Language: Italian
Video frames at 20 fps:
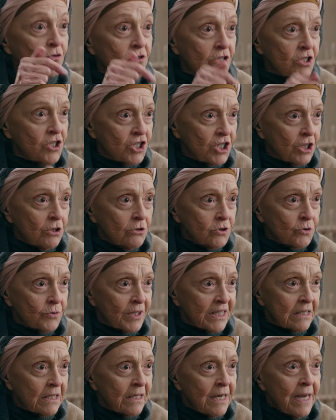verso i loro
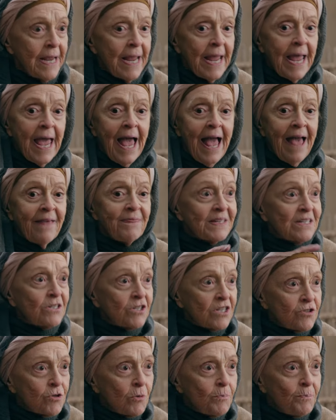figli e per
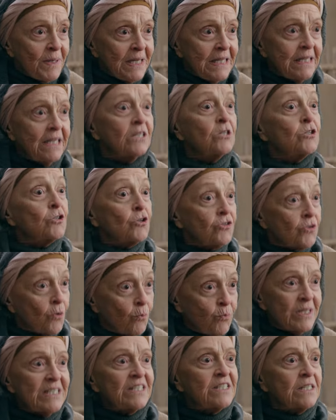riportare i ribelli
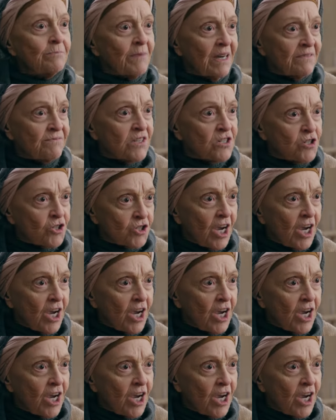verso la saggezza